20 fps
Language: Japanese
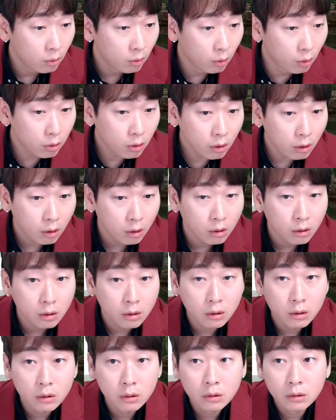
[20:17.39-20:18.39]
あれ？
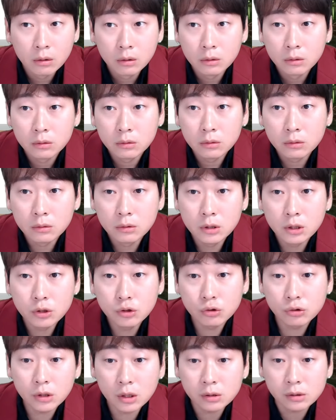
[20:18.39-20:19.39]
二
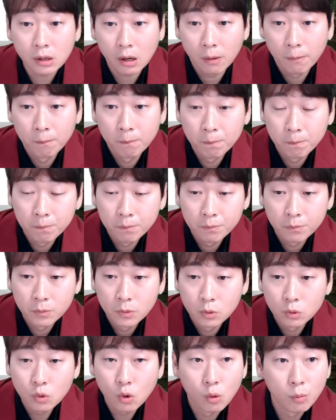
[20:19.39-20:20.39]
重ですか？
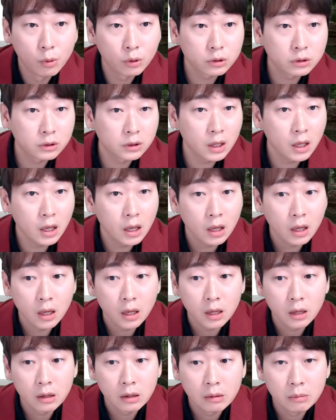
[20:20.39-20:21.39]
と思って
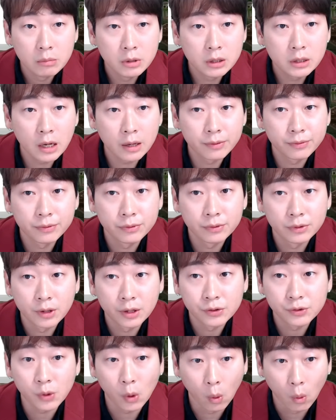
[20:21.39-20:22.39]
見たん
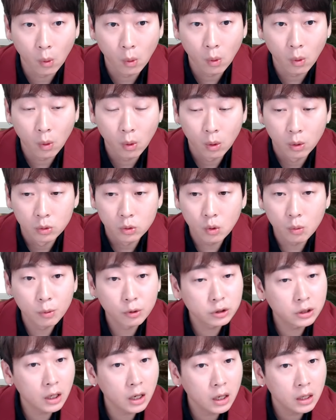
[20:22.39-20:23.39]
ですよ。で
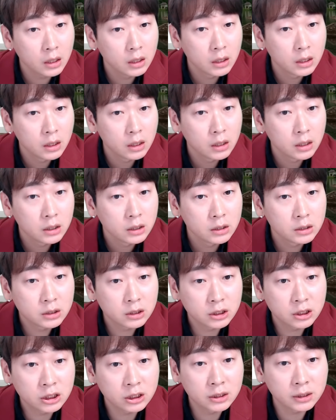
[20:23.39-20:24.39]
思ったら、
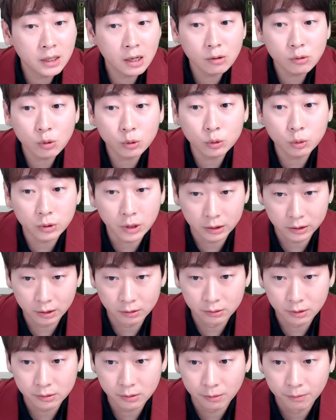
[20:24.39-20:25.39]
違うことをやって
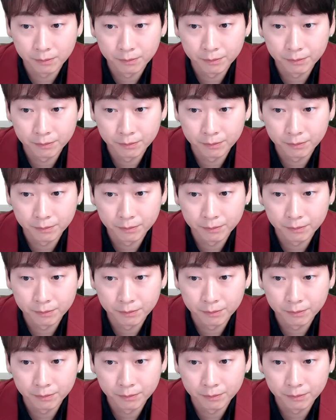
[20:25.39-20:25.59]
るんですよ。